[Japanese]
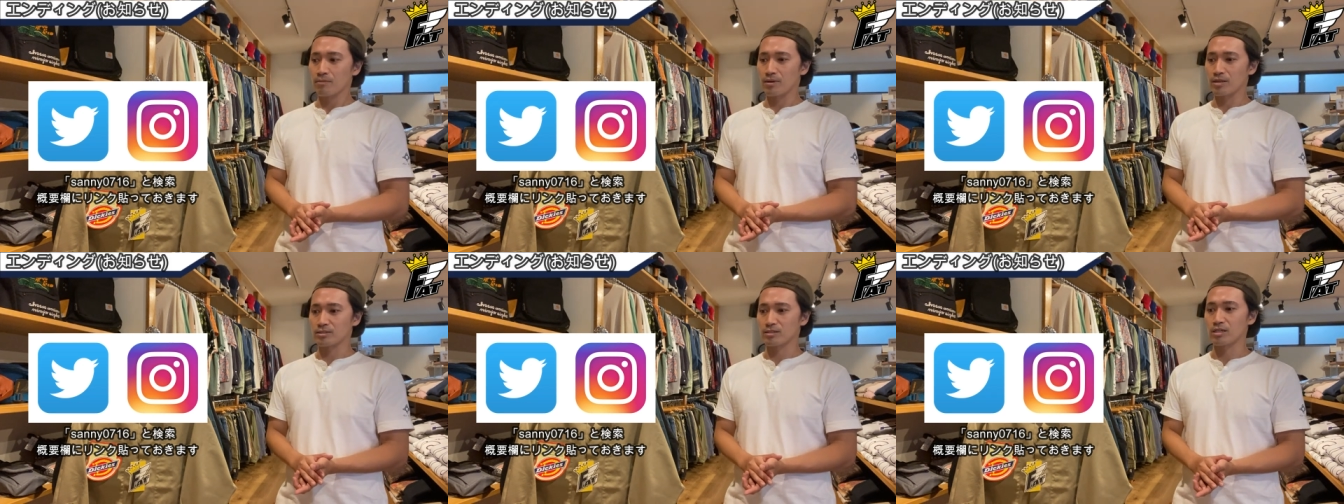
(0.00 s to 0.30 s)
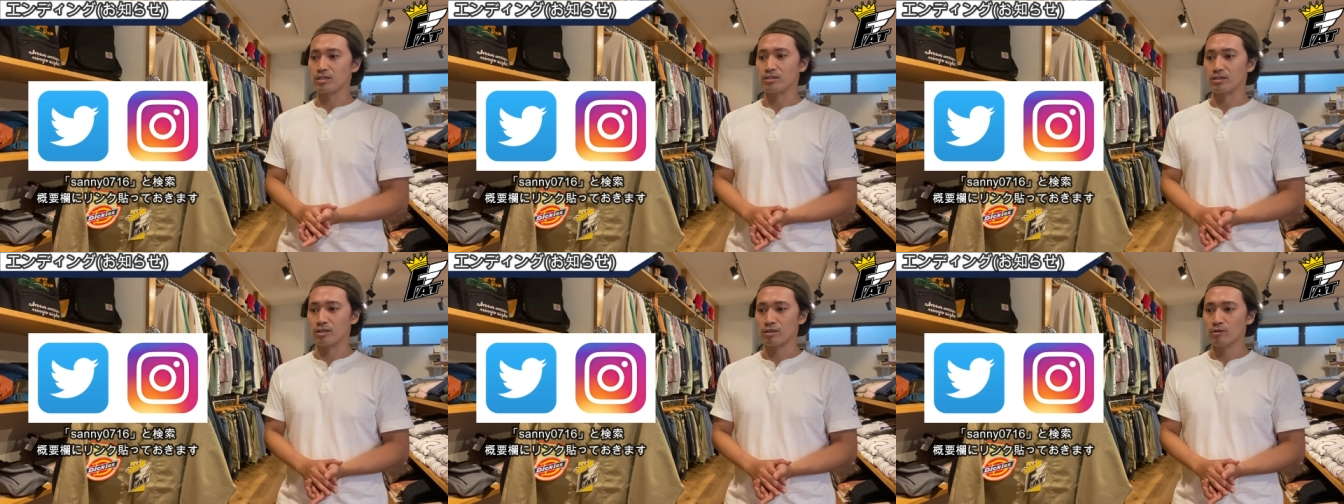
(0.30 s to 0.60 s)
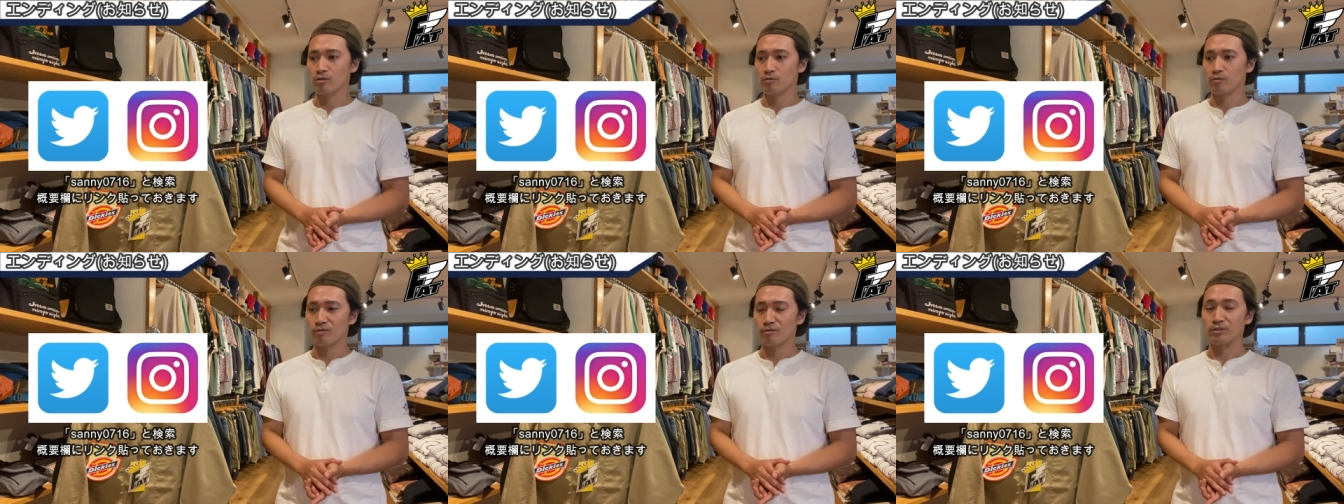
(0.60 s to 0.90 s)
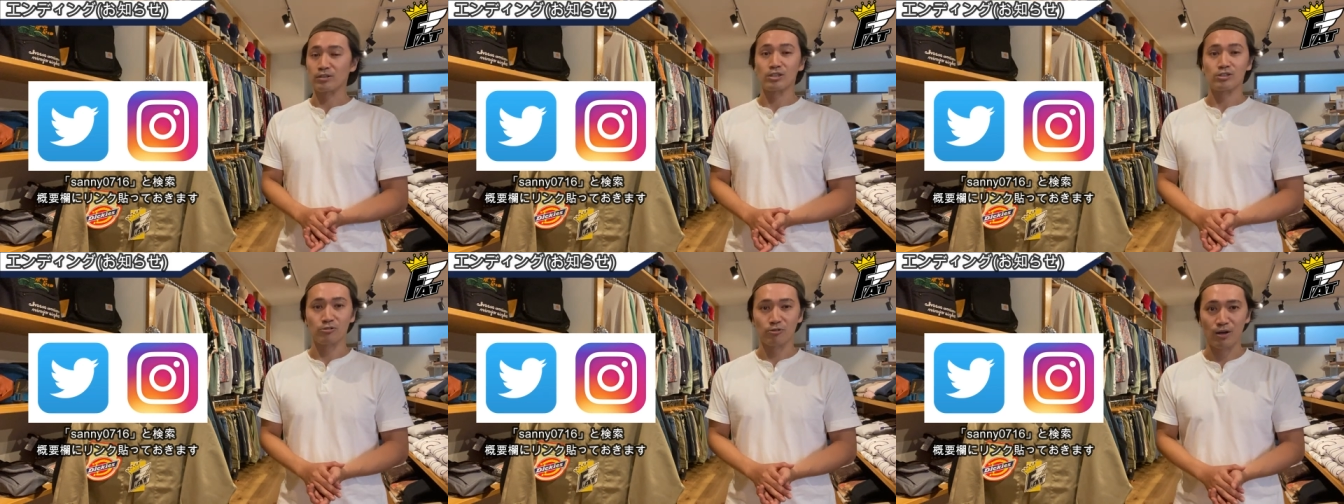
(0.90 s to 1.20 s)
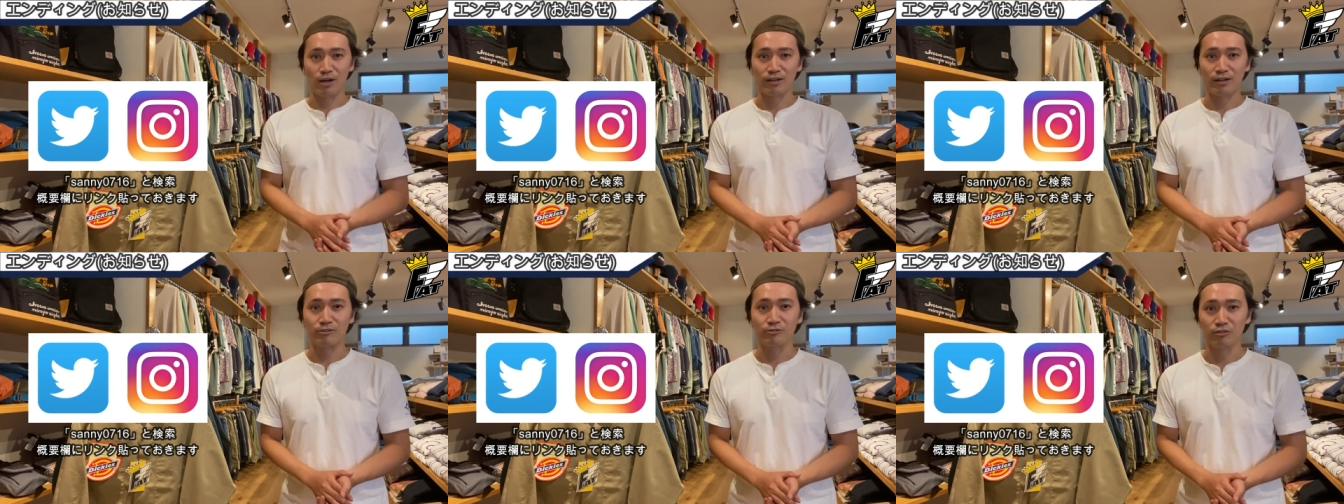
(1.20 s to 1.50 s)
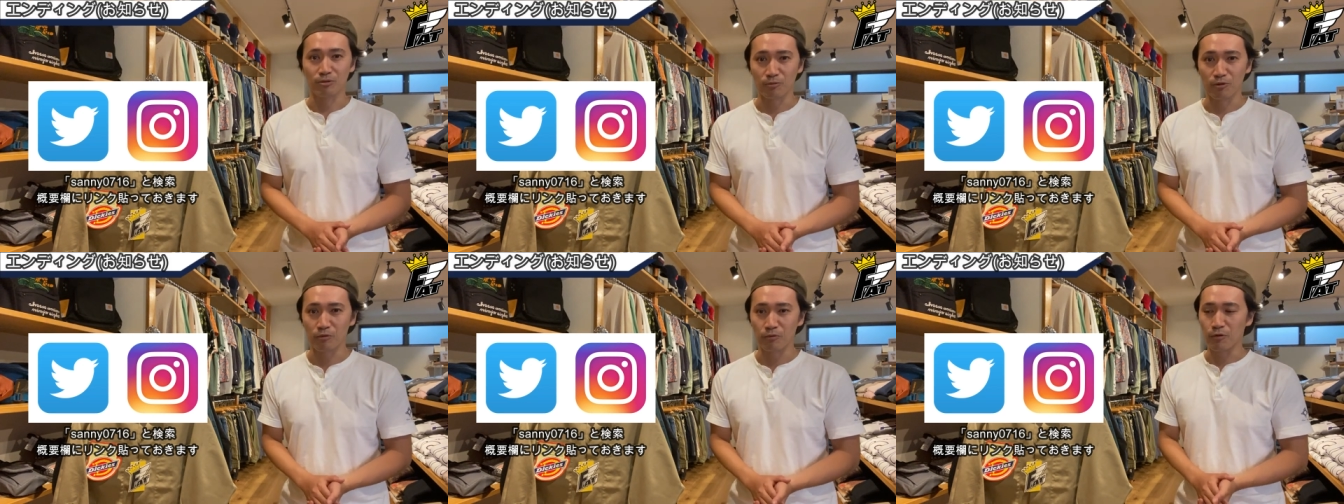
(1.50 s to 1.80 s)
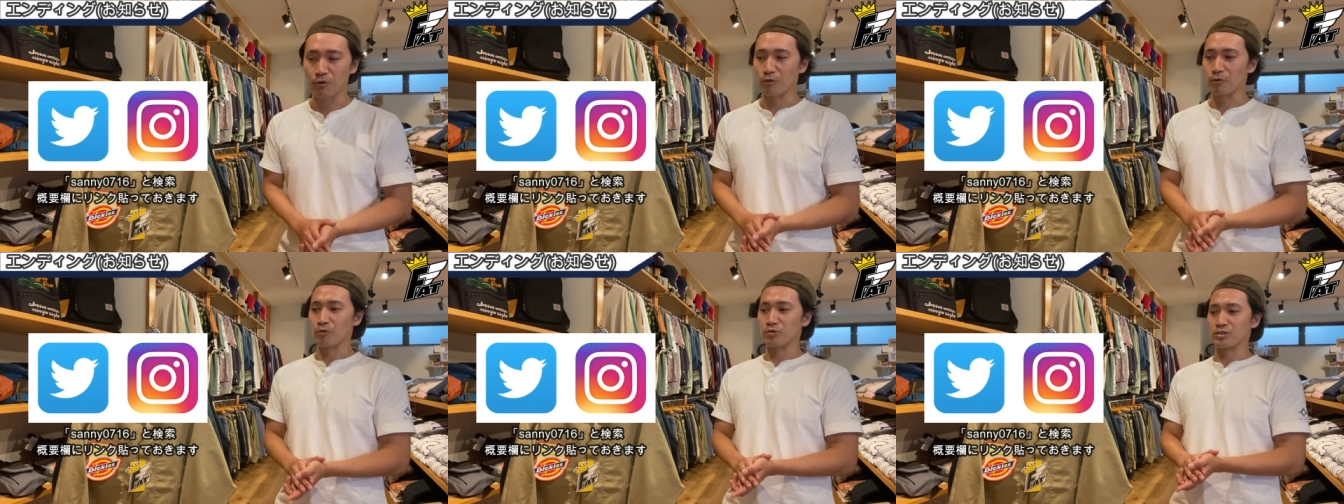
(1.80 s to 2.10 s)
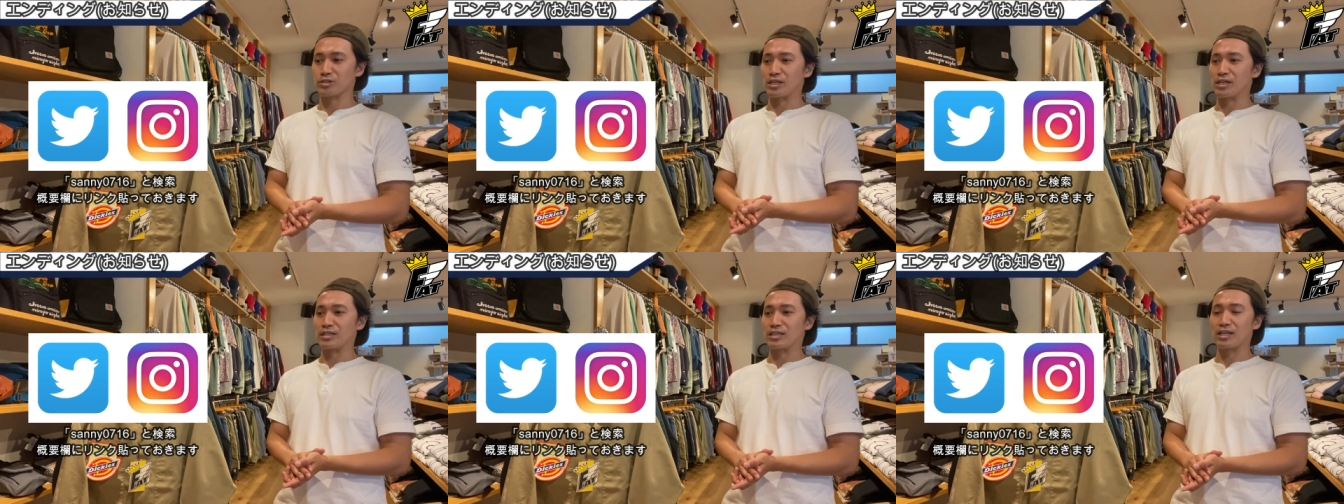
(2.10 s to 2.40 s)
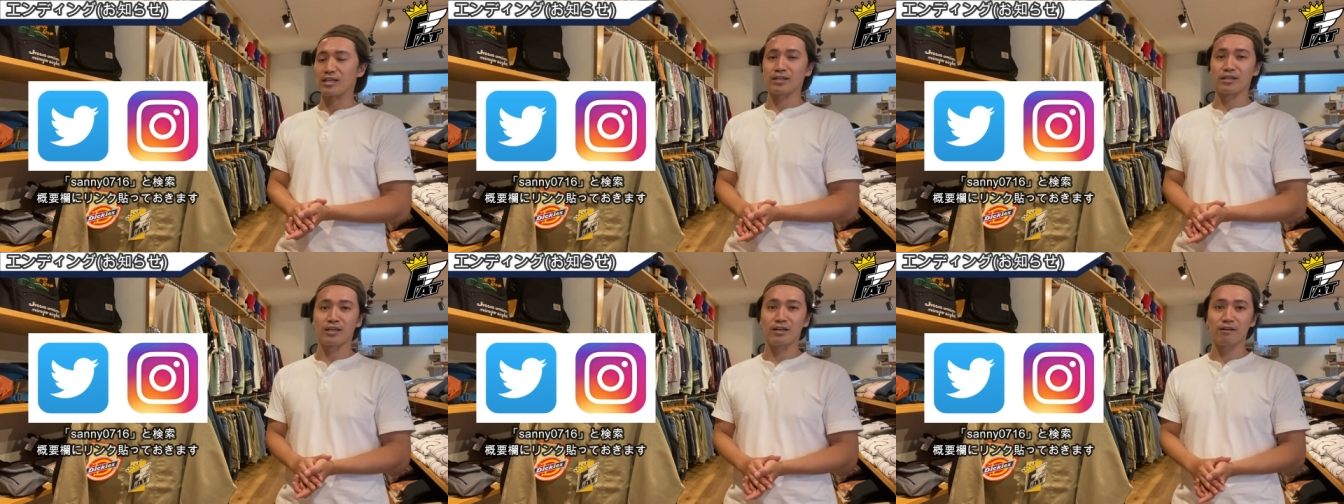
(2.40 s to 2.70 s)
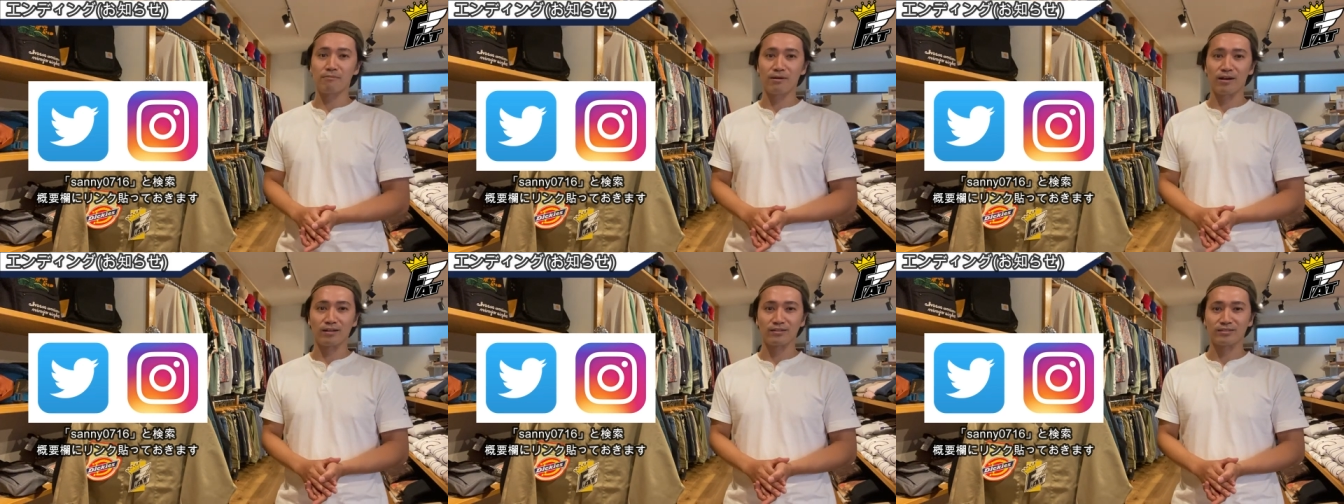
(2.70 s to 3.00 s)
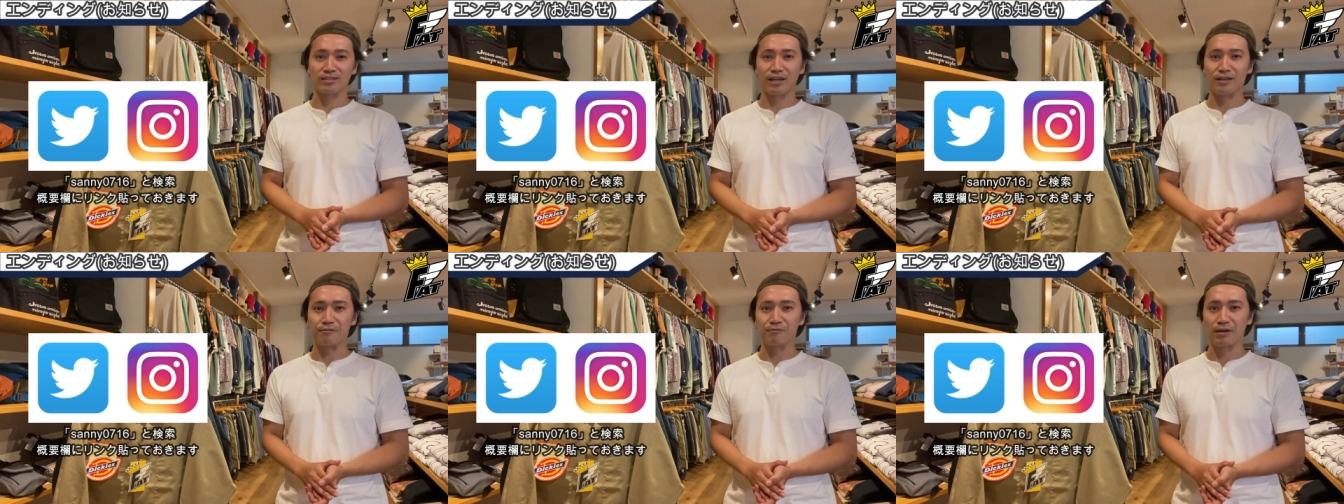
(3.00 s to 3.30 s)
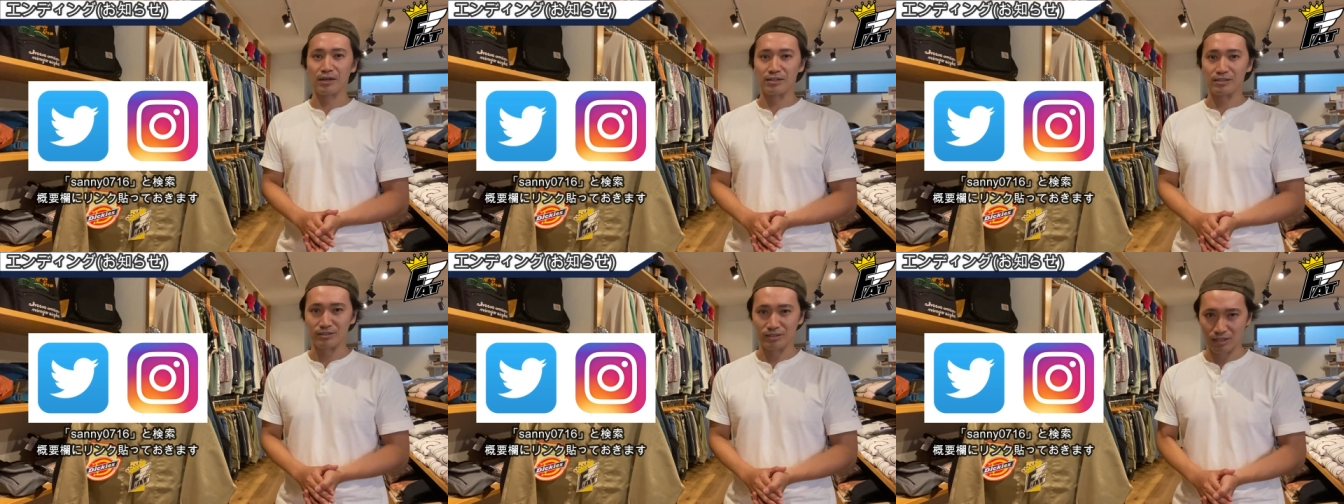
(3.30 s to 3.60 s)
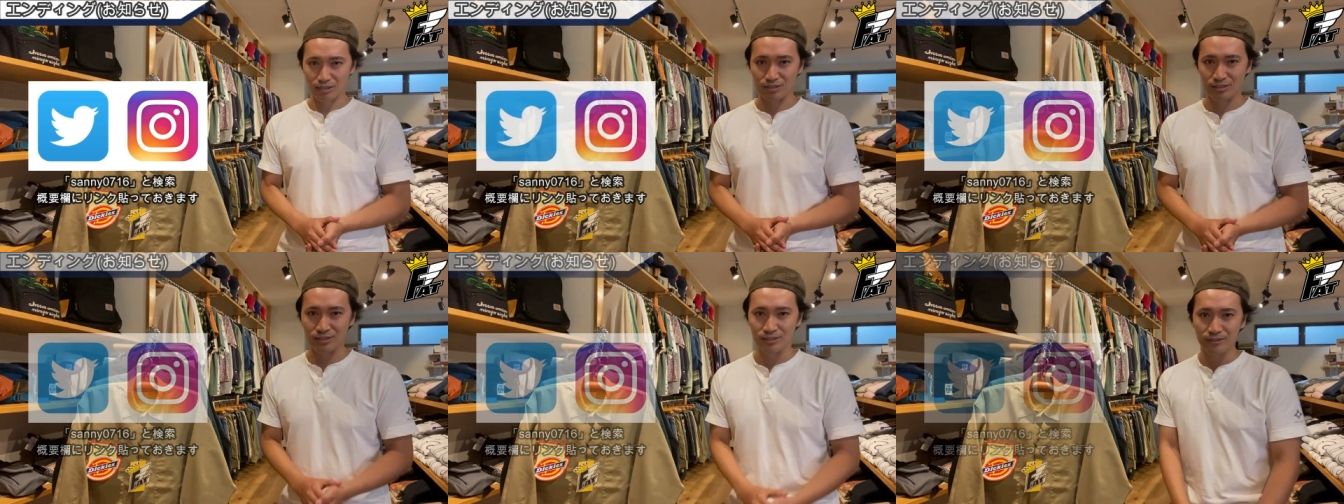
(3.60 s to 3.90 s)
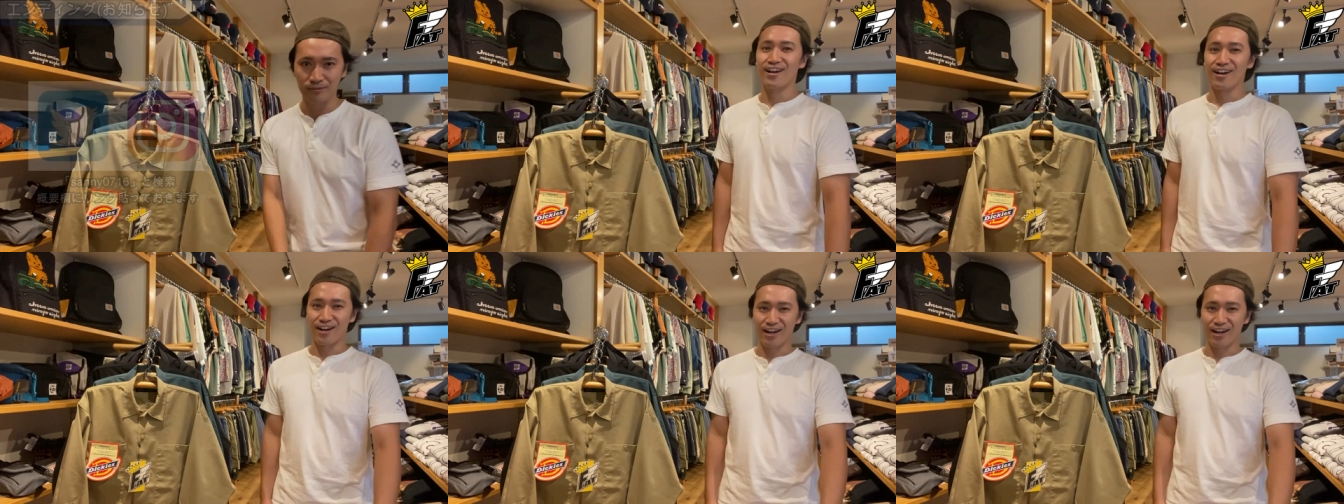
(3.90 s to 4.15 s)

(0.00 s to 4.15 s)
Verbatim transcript: まあ、ぜひね、私のアカウントもフォローしていただければ幸いです。